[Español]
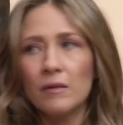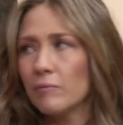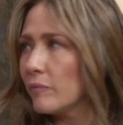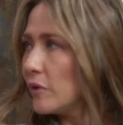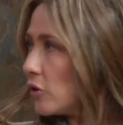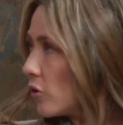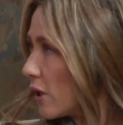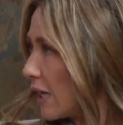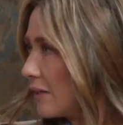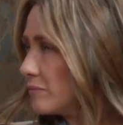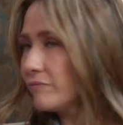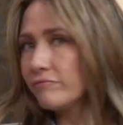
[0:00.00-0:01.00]

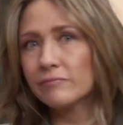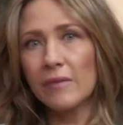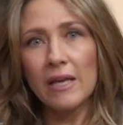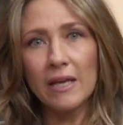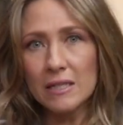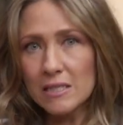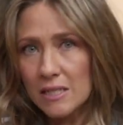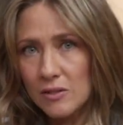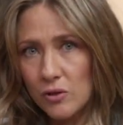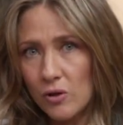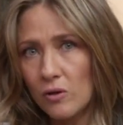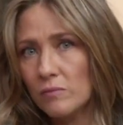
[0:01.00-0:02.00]
Yoga,
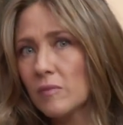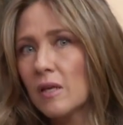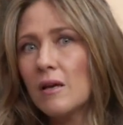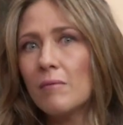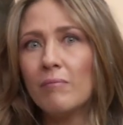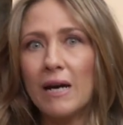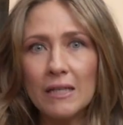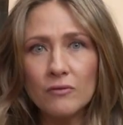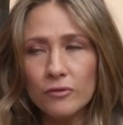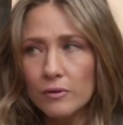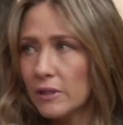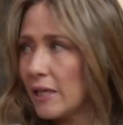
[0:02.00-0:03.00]
ejercicio,
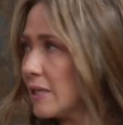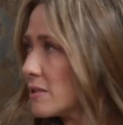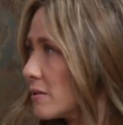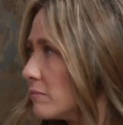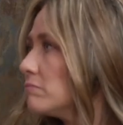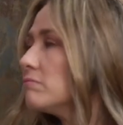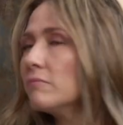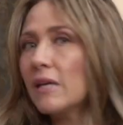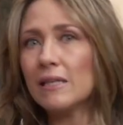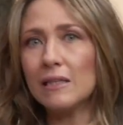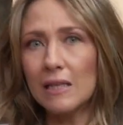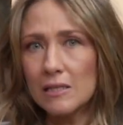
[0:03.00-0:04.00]
mindfulness,
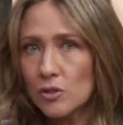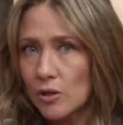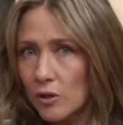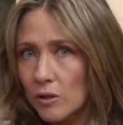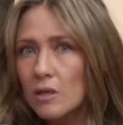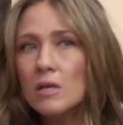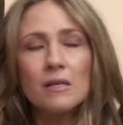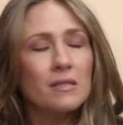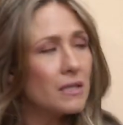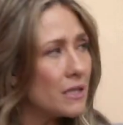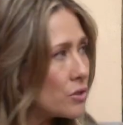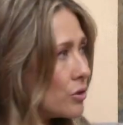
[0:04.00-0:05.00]
meditación,
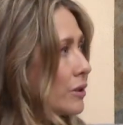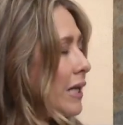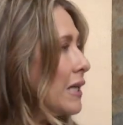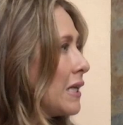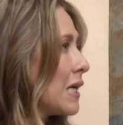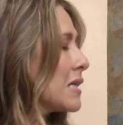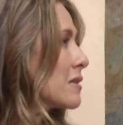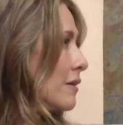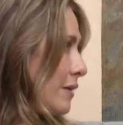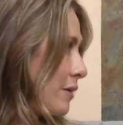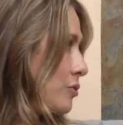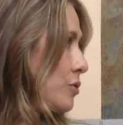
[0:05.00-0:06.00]
sí son técnicas
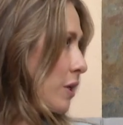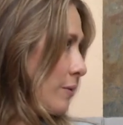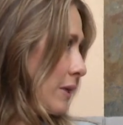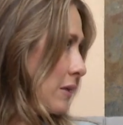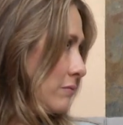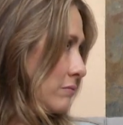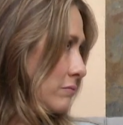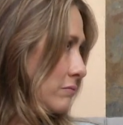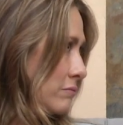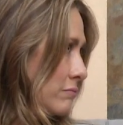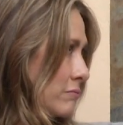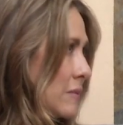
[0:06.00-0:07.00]
que nos sirven.
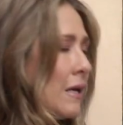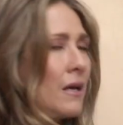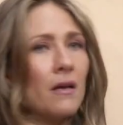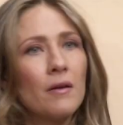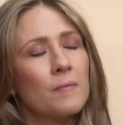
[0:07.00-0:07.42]
El hecho